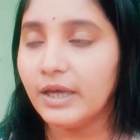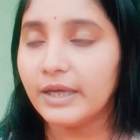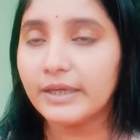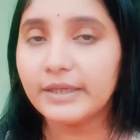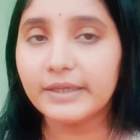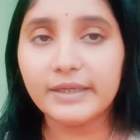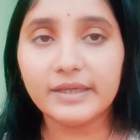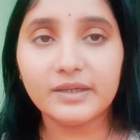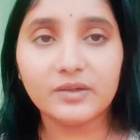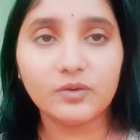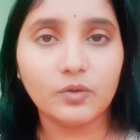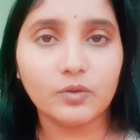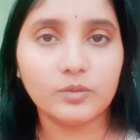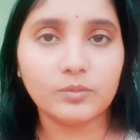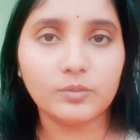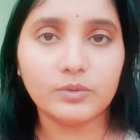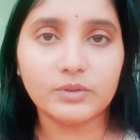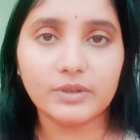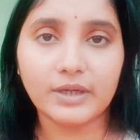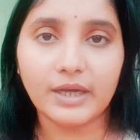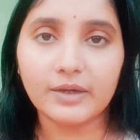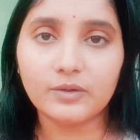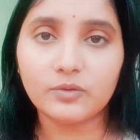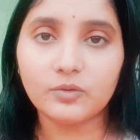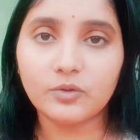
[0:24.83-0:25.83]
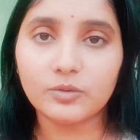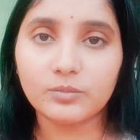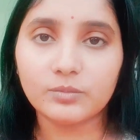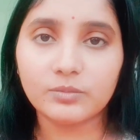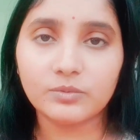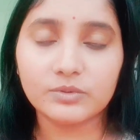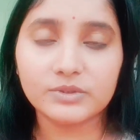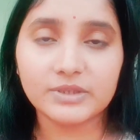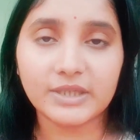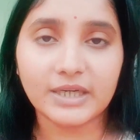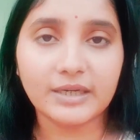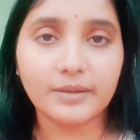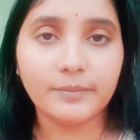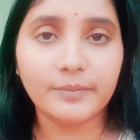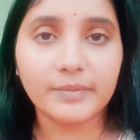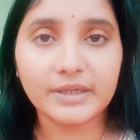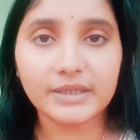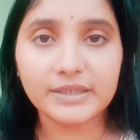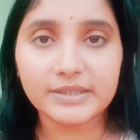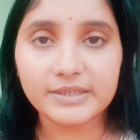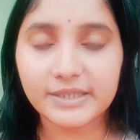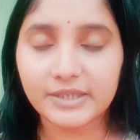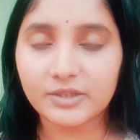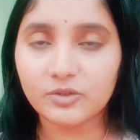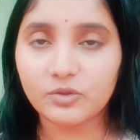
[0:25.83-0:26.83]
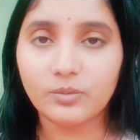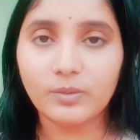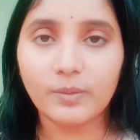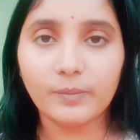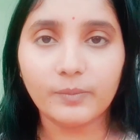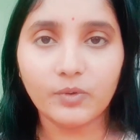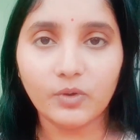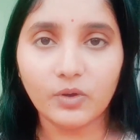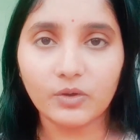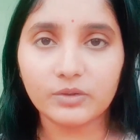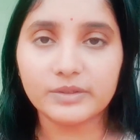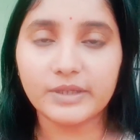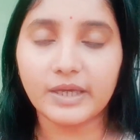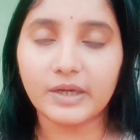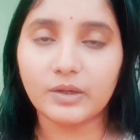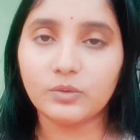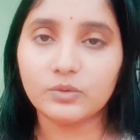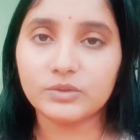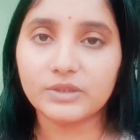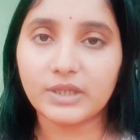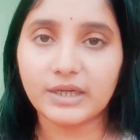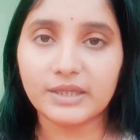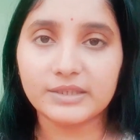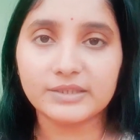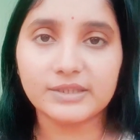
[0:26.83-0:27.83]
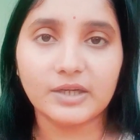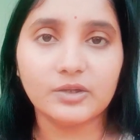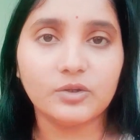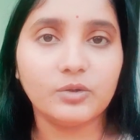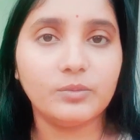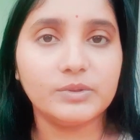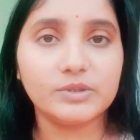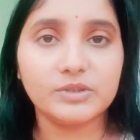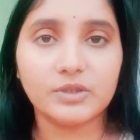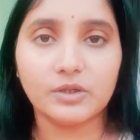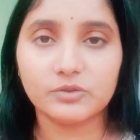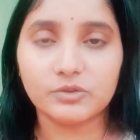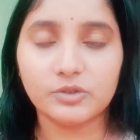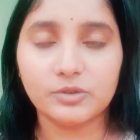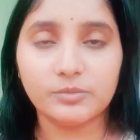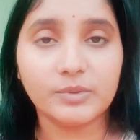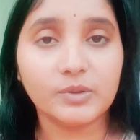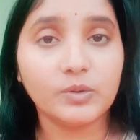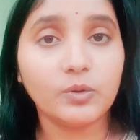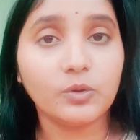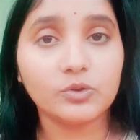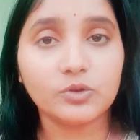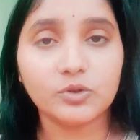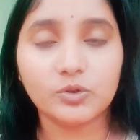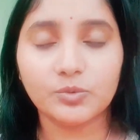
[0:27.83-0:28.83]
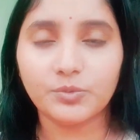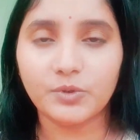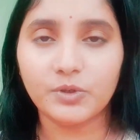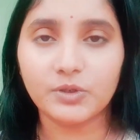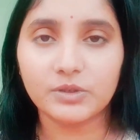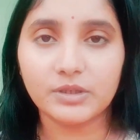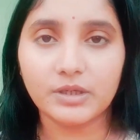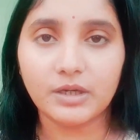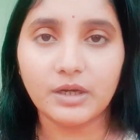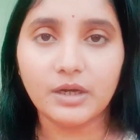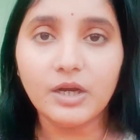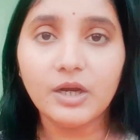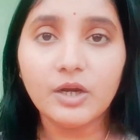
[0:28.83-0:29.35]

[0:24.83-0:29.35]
কি করব না করব যারা আমাকে চেনো আমার ব্লগ দেখো তারা জানো আমার শাশুড়ি মা কত বড়টা